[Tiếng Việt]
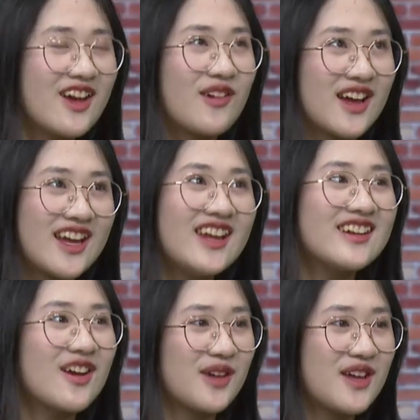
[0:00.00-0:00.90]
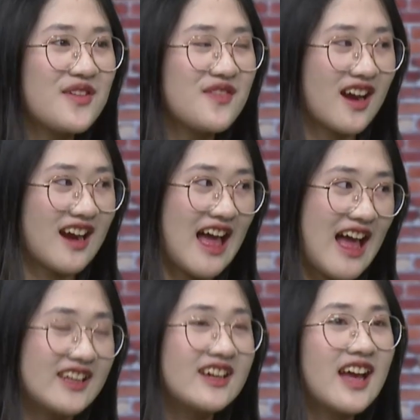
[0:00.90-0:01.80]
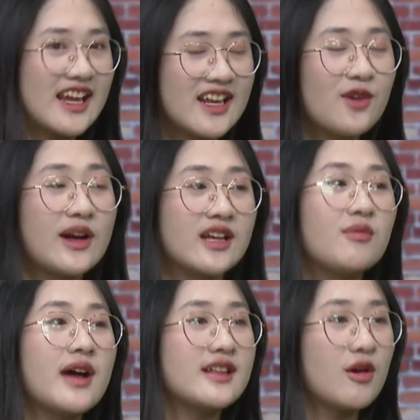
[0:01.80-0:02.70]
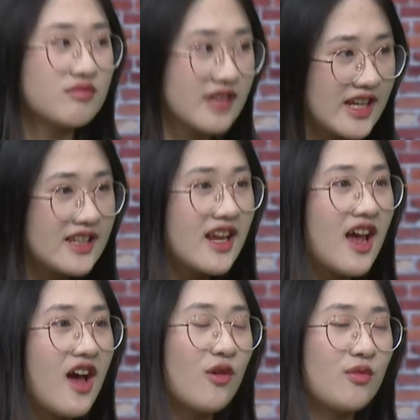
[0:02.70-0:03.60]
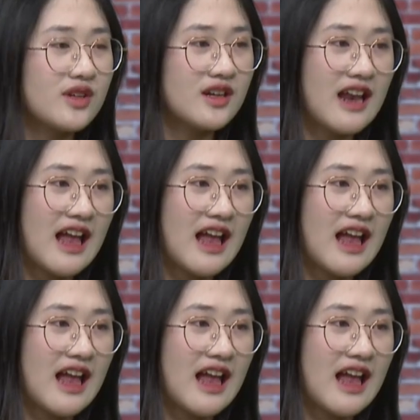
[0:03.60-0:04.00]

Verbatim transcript: điều đấy đồng nghĩa với việc là những ngành liên quan đến công nghệ thông tin cũng như